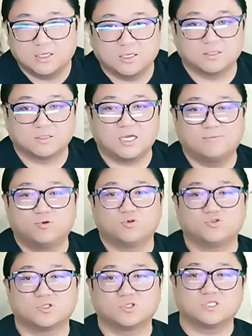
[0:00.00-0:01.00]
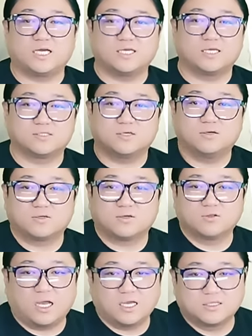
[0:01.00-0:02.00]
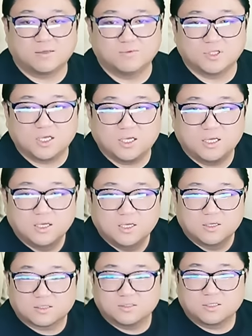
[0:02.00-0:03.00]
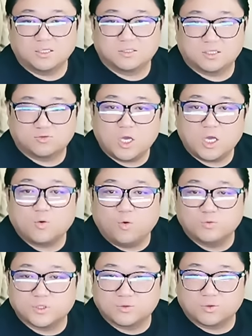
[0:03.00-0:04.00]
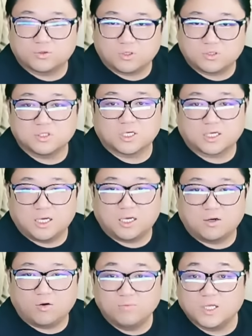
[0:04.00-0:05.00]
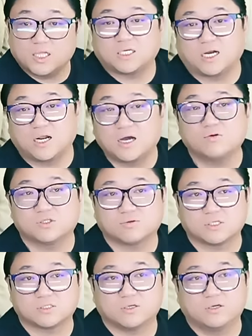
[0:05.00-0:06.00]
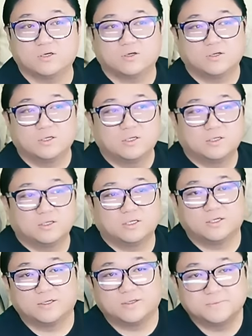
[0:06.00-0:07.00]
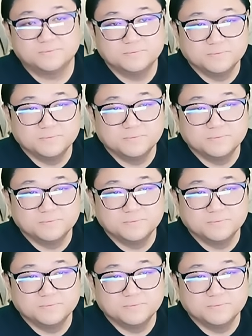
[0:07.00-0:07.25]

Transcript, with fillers: 예, 디아블로 유저들 사이에서 그런 아이템인데 그게 이제 최고 옵션으로 떴으니까 얼마나 자랑하고 싶겠어요. 예.